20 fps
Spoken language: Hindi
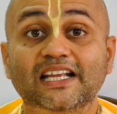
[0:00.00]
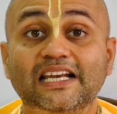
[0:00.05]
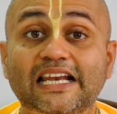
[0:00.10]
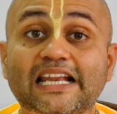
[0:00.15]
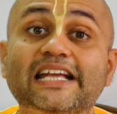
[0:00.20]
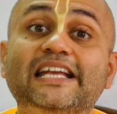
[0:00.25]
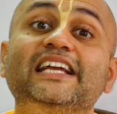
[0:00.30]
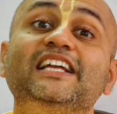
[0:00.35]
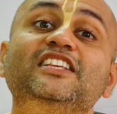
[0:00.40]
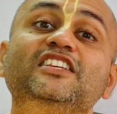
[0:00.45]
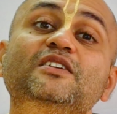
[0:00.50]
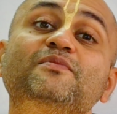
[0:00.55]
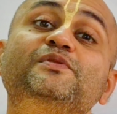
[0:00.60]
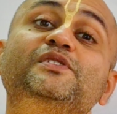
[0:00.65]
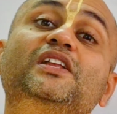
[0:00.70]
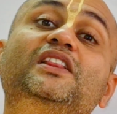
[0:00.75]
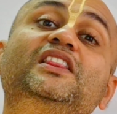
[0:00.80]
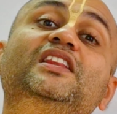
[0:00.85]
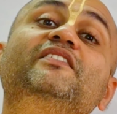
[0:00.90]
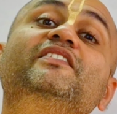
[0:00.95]
लेकिन जब
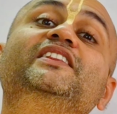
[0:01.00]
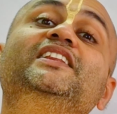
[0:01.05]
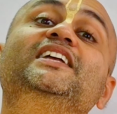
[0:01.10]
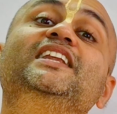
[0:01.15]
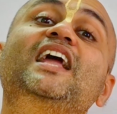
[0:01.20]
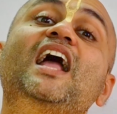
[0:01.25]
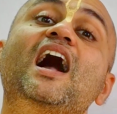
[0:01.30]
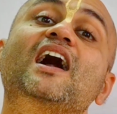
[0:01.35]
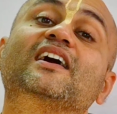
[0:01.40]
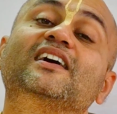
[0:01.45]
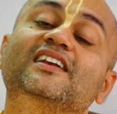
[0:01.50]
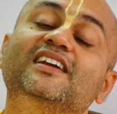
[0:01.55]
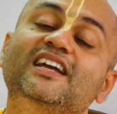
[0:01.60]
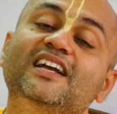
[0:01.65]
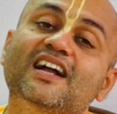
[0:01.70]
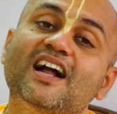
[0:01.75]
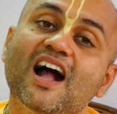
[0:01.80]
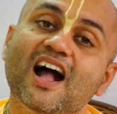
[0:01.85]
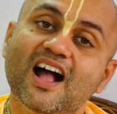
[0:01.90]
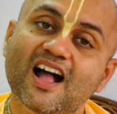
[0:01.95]
सत्यवती ने आकर
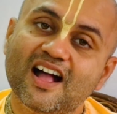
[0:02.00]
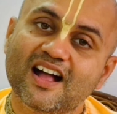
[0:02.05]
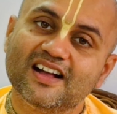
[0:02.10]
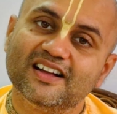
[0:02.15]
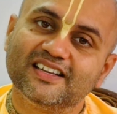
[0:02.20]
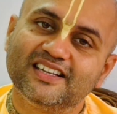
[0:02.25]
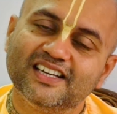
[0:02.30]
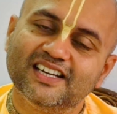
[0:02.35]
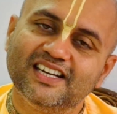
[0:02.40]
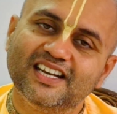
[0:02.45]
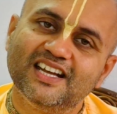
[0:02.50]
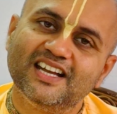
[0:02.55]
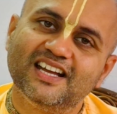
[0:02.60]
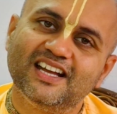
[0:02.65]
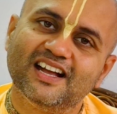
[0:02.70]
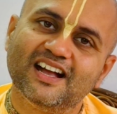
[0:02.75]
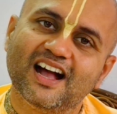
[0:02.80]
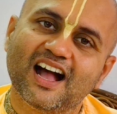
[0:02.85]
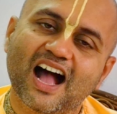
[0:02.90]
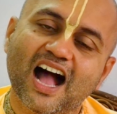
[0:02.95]
के कहा कि
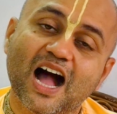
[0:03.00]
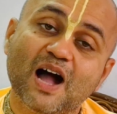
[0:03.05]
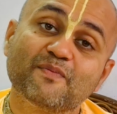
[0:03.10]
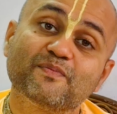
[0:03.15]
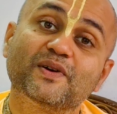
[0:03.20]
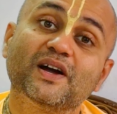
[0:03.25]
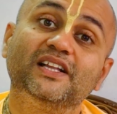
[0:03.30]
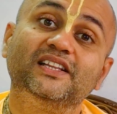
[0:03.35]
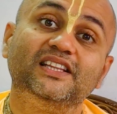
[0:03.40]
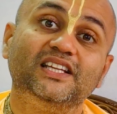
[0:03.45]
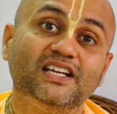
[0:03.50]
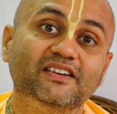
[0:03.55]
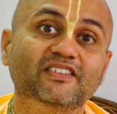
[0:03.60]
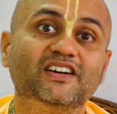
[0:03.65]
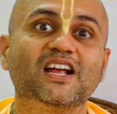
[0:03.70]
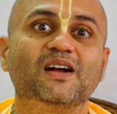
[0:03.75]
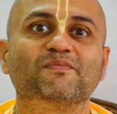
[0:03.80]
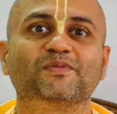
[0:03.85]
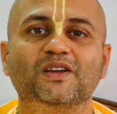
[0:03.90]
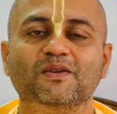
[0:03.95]
अरे आपका
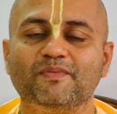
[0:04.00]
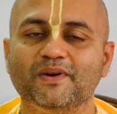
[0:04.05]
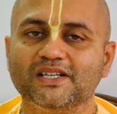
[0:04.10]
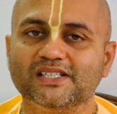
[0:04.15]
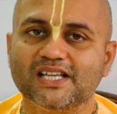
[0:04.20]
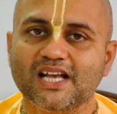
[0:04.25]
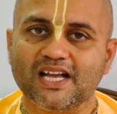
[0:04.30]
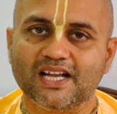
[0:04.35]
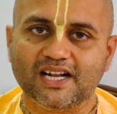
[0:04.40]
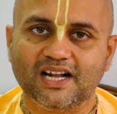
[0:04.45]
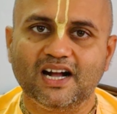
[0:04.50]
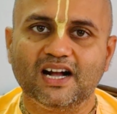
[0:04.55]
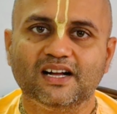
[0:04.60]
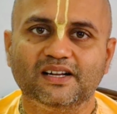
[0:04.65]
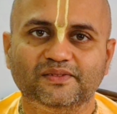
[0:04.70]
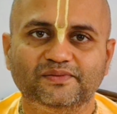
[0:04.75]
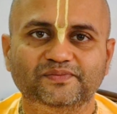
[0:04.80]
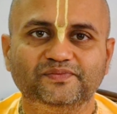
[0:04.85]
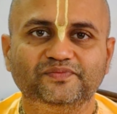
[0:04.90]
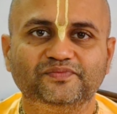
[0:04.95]
देवर आपके पास आएगा